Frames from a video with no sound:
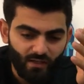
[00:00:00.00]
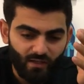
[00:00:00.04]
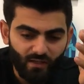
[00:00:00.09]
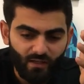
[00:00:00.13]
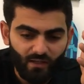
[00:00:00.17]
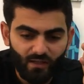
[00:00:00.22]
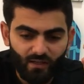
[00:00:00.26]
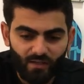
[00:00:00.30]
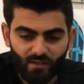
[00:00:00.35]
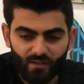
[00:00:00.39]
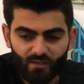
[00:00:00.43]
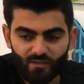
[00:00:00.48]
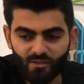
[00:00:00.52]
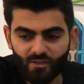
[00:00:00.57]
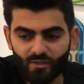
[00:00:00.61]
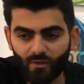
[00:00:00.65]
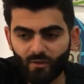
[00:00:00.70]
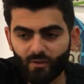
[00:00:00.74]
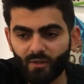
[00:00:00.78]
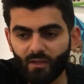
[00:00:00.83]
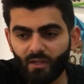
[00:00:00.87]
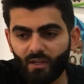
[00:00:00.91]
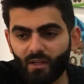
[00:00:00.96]
آه، 50
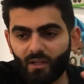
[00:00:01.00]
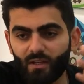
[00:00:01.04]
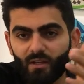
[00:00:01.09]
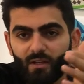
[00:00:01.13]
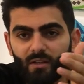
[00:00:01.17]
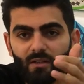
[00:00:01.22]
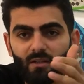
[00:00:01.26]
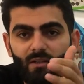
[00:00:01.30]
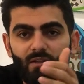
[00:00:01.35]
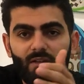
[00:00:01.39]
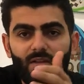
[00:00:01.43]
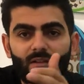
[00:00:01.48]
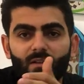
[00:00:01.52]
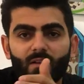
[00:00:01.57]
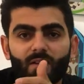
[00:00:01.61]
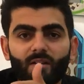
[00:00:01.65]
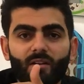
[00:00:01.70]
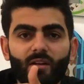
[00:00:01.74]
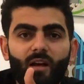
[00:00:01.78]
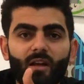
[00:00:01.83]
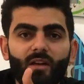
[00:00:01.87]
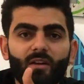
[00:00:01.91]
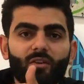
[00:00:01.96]
سوني
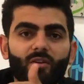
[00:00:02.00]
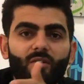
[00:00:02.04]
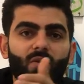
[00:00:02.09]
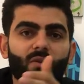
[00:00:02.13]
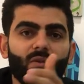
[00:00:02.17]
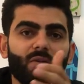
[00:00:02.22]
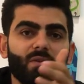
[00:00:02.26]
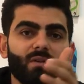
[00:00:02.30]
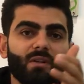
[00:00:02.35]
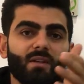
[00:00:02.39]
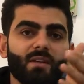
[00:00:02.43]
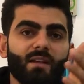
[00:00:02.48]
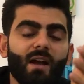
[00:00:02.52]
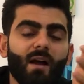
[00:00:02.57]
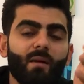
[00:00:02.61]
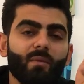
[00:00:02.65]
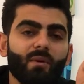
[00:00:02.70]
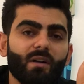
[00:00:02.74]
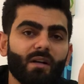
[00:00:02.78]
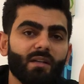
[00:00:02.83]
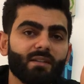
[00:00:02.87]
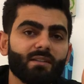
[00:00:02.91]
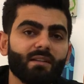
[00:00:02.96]
نايكون
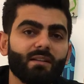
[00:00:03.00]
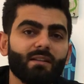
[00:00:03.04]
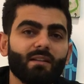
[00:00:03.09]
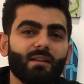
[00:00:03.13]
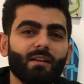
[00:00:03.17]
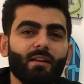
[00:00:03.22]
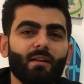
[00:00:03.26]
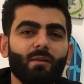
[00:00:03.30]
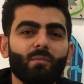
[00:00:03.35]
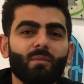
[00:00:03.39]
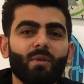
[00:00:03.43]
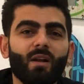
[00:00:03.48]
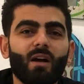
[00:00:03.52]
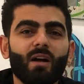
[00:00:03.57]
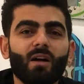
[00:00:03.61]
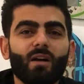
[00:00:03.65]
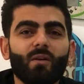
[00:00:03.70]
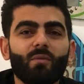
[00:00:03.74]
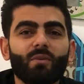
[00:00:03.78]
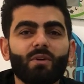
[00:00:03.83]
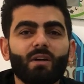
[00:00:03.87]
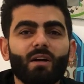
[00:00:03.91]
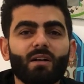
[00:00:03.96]
الكاميرات
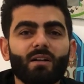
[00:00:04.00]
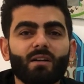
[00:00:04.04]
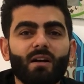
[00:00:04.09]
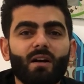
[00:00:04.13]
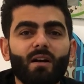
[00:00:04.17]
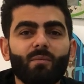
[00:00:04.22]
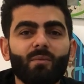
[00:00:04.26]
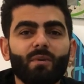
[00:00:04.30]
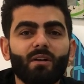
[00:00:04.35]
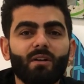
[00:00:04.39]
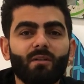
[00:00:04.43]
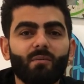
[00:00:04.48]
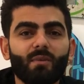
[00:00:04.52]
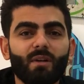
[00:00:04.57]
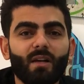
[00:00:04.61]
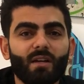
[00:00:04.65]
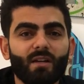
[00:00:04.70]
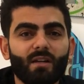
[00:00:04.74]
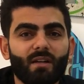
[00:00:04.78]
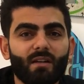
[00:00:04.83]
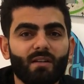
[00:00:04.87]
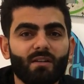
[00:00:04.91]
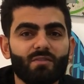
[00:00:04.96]
العملاقه والارقام
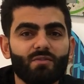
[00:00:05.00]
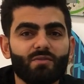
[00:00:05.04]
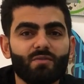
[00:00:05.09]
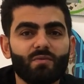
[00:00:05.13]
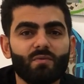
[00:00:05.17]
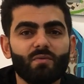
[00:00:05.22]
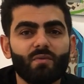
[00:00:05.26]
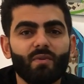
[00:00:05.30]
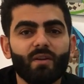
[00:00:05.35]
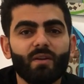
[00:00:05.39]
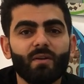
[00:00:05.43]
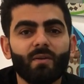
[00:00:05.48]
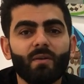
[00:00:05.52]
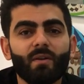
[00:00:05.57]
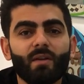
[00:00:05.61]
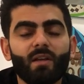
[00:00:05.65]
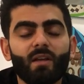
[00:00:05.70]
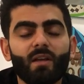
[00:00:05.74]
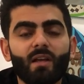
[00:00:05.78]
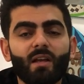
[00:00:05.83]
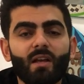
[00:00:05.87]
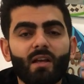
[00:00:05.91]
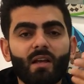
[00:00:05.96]
العملاقه اللي نشوفها
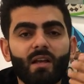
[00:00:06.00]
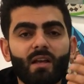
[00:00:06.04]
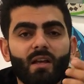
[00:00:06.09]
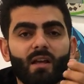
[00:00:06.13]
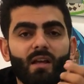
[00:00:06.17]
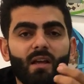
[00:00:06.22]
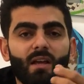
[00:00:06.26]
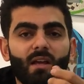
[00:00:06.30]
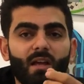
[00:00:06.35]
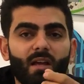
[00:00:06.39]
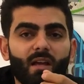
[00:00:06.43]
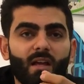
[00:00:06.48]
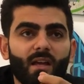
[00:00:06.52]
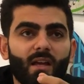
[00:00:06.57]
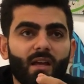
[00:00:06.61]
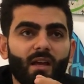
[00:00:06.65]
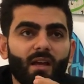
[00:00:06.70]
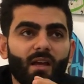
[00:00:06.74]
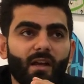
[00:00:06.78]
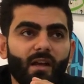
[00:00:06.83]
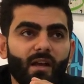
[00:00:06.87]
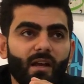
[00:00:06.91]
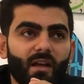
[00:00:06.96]

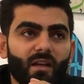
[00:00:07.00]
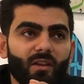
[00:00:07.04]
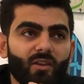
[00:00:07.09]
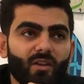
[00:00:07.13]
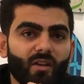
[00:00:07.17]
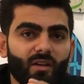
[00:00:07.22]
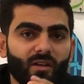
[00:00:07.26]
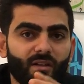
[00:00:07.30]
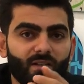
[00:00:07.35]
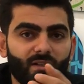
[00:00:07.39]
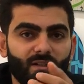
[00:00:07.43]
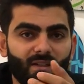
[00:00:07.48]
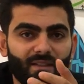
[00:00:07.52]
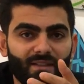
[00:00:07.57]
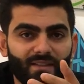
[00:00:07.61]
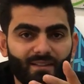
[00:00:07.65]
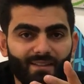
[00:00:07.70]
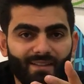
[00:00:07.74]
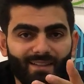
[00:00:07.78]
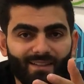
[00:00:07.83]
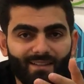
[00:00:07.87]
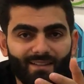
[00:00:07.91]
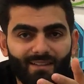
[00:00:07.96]
اذا
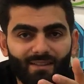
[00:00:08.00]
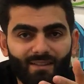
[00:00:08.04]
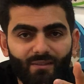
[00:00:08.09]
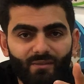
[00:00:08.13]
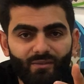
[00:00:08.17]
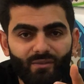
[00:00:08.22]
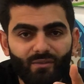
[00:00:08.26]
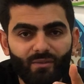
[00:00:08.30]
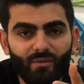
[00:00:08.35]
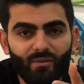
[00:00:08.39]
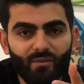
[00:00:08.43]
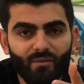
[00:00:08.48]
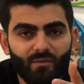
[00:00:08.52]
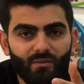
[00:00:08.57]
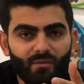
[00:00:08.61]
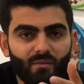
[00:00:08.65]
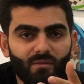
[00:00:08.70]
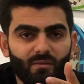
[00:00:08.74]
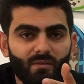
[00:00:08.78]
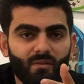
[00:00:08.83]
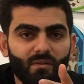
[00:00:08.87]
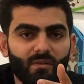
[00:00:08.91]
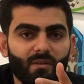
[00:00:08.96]
عندك تليفون
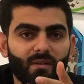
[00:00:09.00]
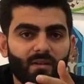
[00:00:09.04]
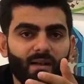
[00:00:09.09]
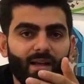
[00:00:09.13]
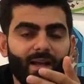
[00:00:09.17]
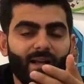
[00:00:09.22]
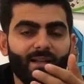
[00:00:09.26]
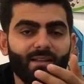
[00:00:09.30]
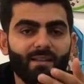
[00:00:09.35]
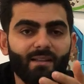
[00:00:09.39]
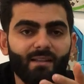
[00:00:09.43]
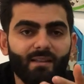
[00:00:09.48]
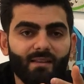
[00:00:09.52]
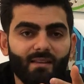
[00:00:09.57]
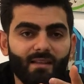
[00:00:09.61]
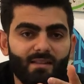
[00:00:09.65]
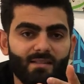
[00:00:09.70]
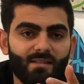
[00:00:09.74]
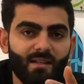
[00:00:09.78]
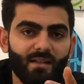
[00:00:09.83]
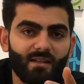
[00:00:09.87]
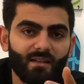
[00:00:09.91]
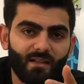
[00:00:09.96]
حديث
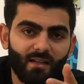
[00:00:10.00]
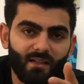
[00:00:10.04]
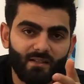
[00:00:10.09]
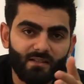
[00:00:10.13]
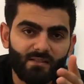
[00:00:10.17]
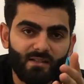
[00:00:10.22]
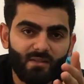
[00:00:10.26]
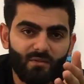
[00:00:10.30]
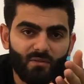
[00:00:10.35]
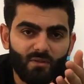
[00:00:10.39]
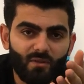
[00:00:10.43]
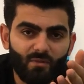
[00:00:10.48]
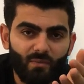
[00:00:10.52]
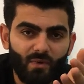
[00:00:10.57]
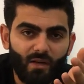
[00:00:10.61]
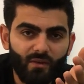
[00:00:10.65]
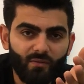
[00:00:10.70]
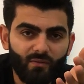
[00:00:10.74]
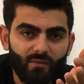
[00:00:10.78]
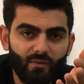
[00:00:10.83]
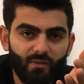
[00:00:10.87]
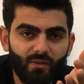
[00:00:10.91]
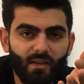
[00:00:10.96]
هسه انا قاعد اصور
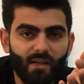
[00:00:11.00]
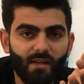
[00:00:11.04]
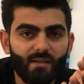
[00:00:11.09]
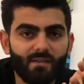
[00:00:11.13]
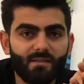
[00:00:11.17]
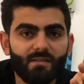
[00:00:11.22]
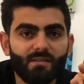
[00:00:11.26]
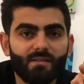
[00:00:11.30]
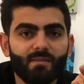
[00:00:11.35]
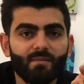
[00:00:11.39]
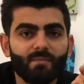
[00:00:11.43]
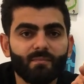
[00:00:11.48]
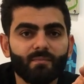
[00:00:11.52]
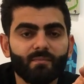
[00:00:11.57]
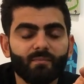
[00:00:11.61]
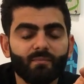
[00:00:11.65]
بايفون اكس